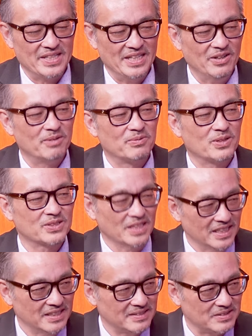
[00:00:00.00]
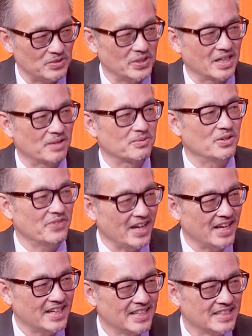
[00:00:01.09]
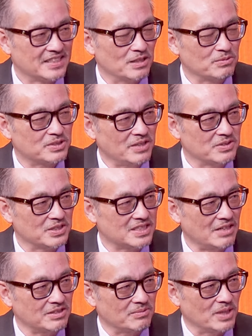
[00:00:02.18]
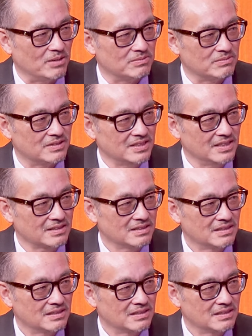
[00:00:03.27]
nếu ông có tới, tuy rằng không có vé thì ông xếp được 600 đồng ít nhất